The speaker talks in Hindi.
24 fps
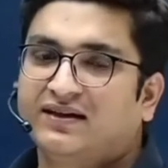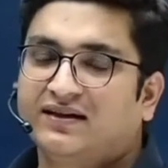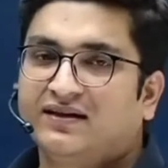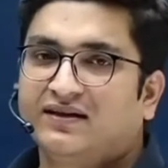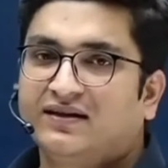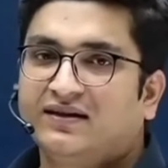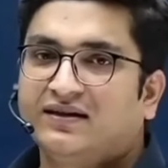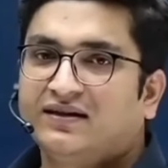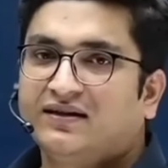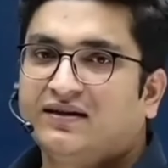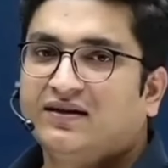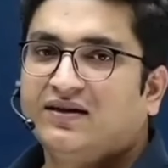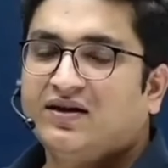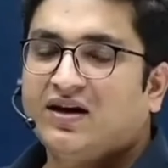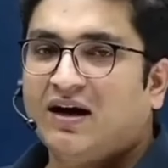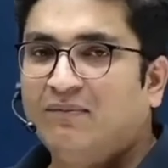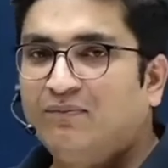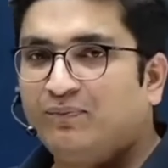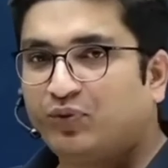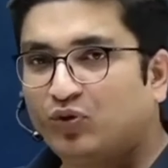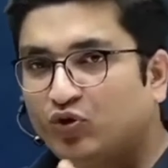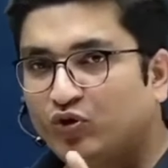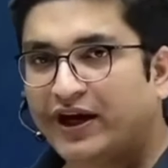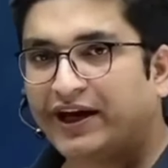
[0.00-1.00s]
हम पूरे
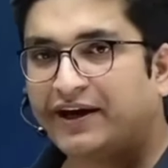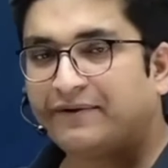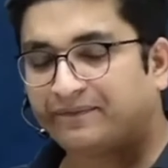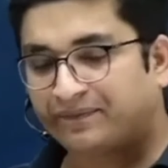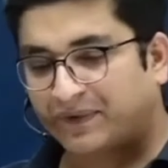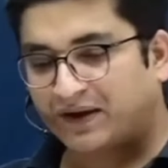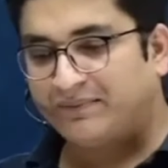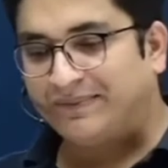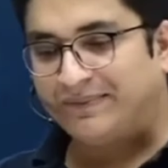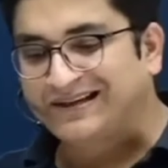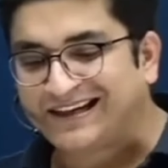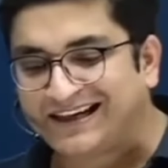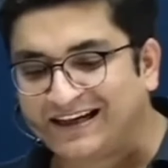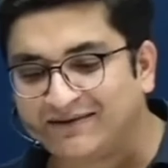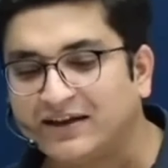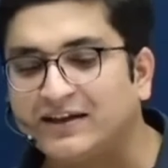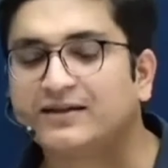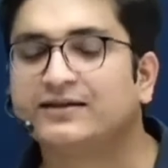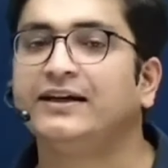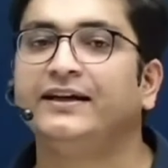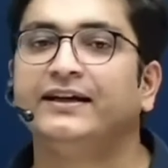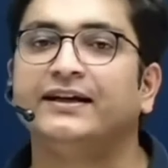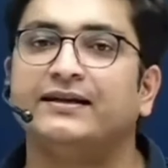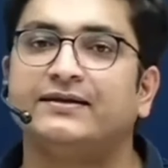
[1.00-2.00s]
बेसिकली वट इज इंटीग्रेशन
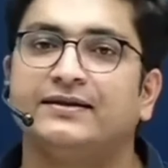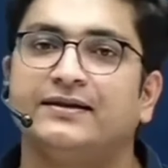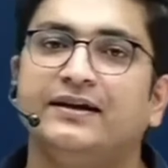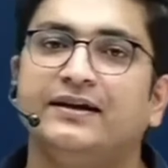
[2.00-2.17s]
इंटीग्रेशन इज